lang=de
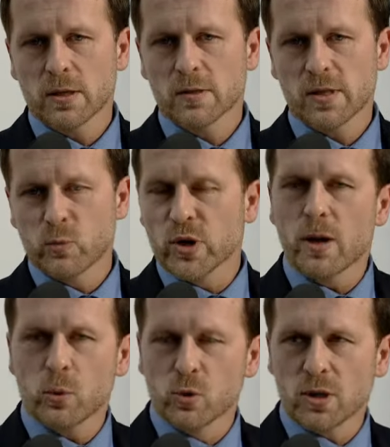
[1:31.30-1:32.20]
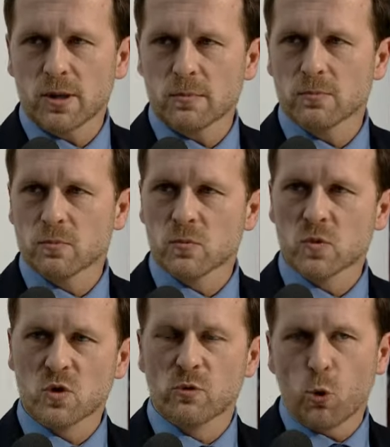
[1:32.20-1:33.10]
äh, Seminarprogramm
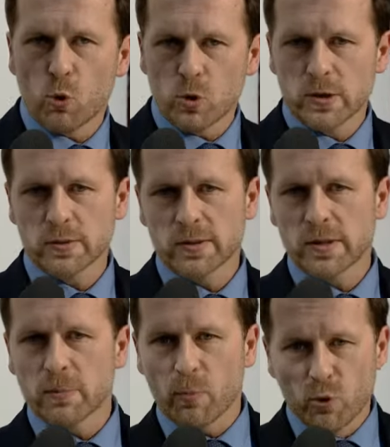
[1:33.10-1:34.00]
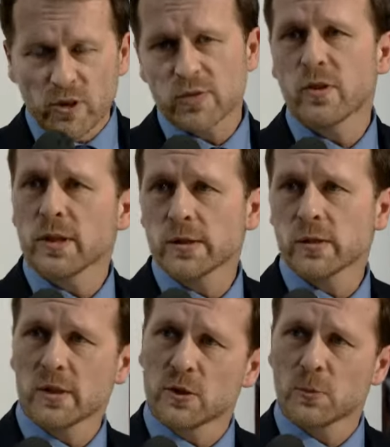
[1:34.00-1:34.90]
sowohl
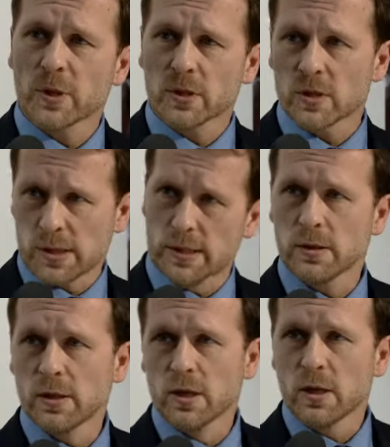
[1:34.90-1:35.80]
bundesweit entsprechend an,